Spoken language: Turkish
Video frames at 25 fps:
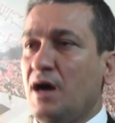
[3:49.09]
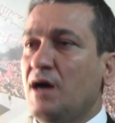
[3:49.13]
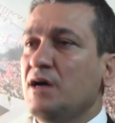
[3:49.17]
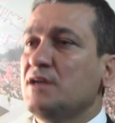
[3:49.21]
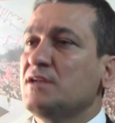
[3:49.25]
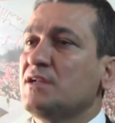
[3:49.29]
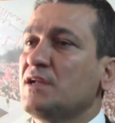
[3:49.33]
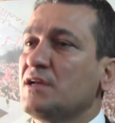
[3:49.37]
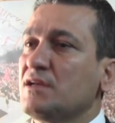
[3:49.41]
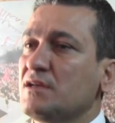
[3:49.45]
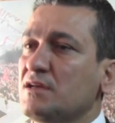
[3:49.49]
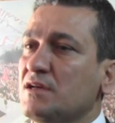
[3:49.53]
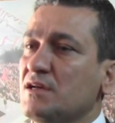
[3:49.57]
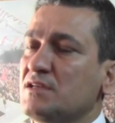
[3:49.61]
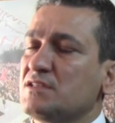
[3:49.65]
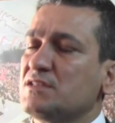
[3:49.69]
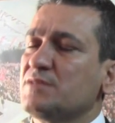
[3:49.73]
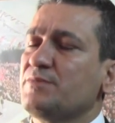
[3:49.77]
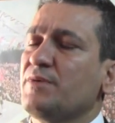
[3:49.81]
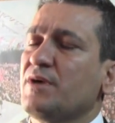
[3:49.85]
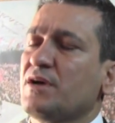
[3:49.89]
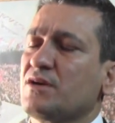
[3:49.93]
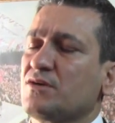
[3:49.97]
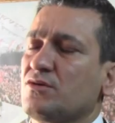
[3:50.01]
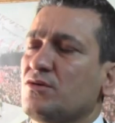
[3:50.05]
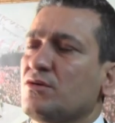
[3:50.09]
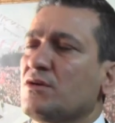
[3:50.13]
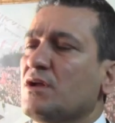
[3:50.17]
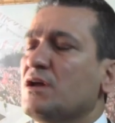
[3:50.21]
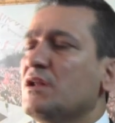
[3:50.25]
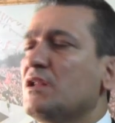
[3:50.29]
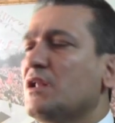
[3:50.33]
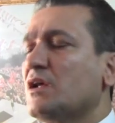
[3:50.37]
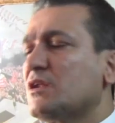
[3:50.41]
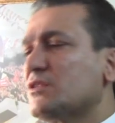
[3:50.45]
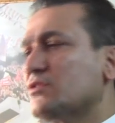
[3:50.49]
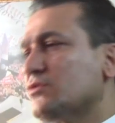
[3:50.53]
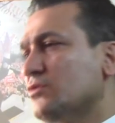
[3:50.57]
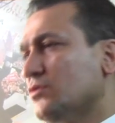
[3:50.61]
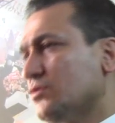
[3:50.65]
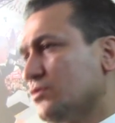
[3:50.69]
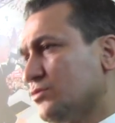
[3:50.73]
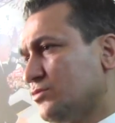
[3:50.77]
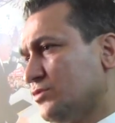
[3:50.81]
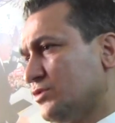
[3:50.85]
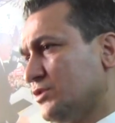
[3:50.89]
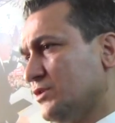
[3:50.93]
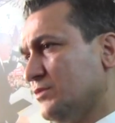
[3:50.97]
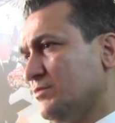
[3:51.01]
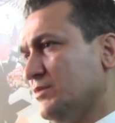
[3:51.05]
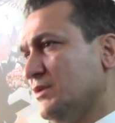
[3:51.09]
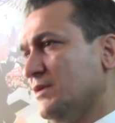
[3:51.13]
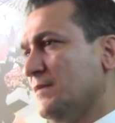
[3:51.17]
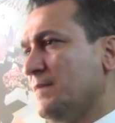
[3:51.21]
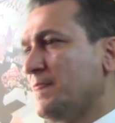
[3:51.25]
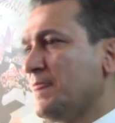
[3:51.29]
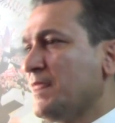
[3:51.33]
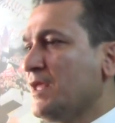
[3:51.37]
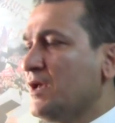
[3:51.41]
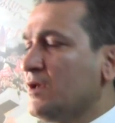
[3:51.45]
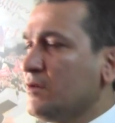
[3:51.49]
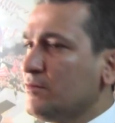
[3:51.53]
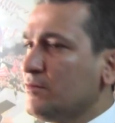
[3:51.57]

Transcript: Aynen Gezi Parkı olaylarında olduğu gibi.